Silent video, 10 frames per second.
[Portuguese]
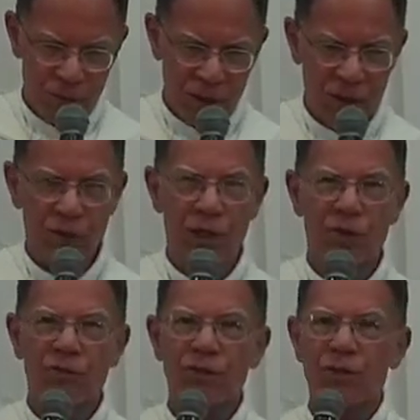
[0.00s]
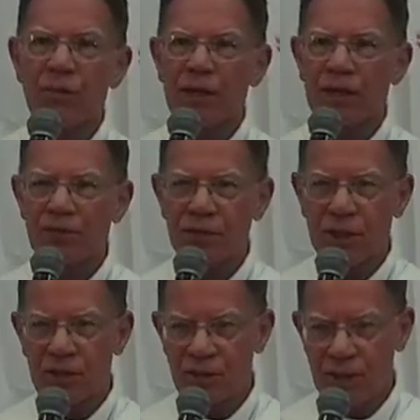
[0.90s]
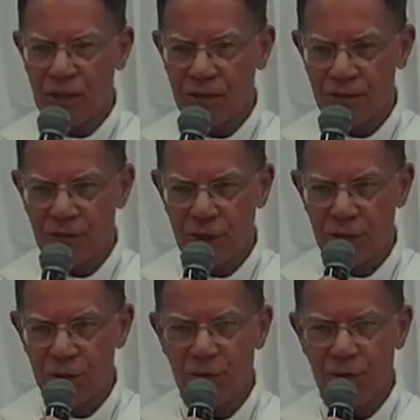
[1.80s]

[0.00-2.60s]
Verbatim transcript: Eu não vim para ser servido,